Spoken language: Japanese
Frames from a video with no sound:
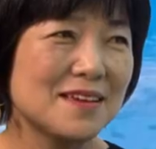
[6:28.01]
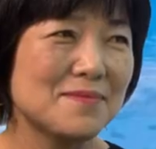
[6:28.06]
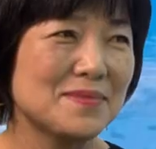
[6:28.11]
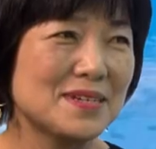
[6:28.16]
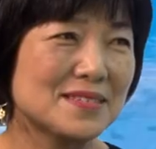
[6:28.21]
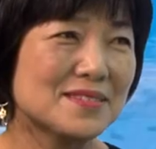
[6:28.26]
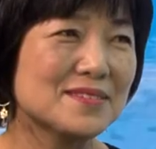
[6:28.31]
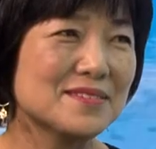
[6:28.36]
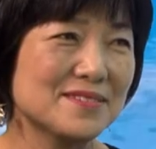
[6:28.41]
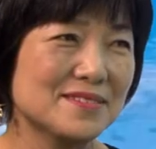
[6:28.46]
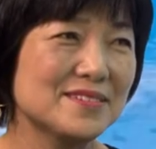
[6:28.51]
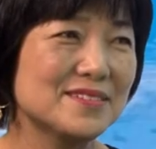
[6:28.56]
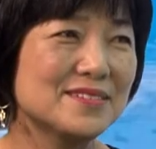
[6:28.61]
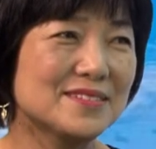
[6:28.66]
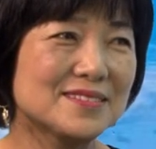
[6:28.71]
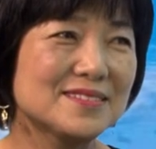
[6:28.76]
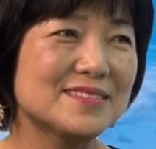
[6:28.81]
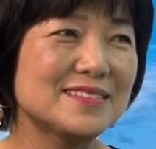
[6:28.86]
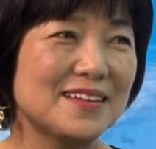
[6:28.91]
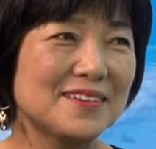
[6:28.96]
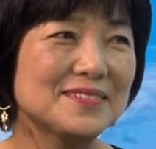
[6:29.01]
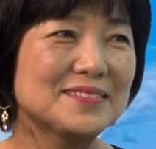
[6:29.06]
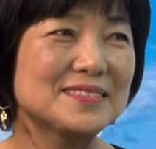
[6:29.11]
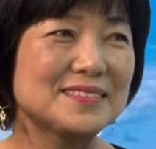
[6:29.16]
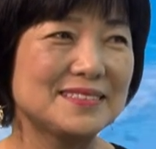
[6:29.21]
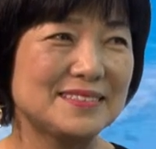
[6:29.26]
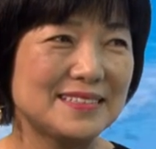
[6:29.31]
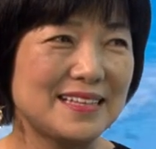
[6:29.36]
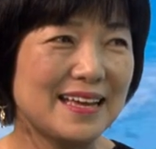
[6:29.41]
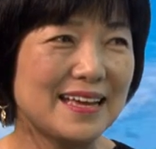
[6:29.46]
ますって言って。
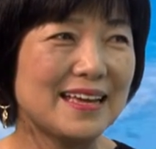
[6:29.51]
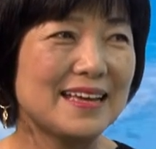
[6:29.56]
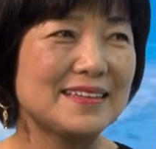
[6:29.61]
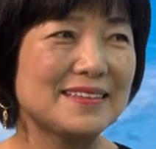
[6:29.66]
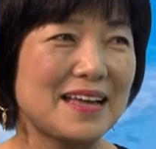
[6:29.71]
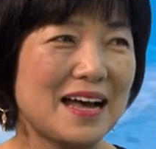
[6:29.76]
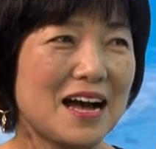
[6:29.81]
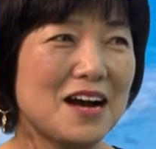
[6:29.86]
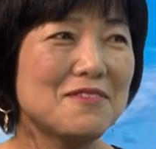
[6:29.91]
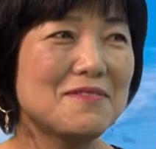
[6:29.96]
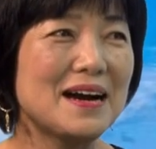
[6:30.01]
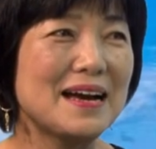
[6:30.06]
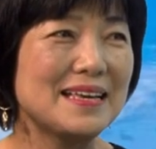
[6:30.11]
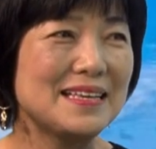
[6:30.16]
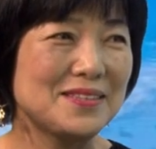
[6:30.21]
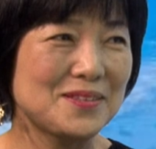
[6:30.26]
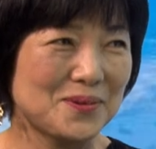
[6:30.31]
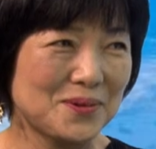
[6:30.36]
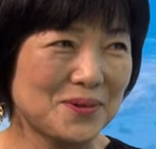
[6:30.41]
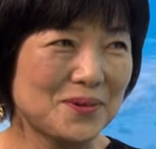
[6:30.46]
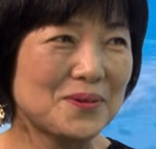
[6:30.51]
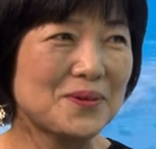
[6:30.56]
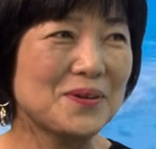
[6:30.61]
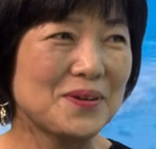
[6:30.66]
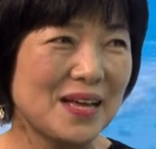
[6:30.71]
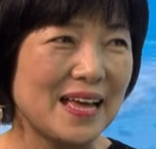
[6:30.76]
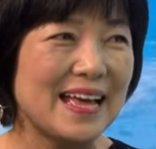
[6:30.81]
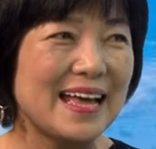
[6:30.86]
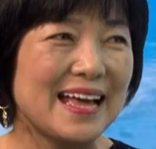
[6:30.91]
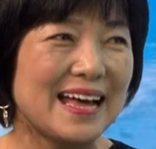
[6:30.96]
でハワイの
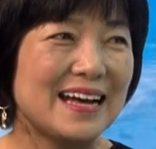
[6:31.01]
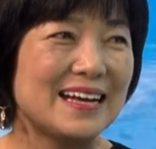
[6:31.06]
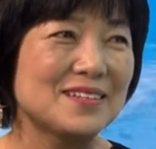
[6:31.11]
はい、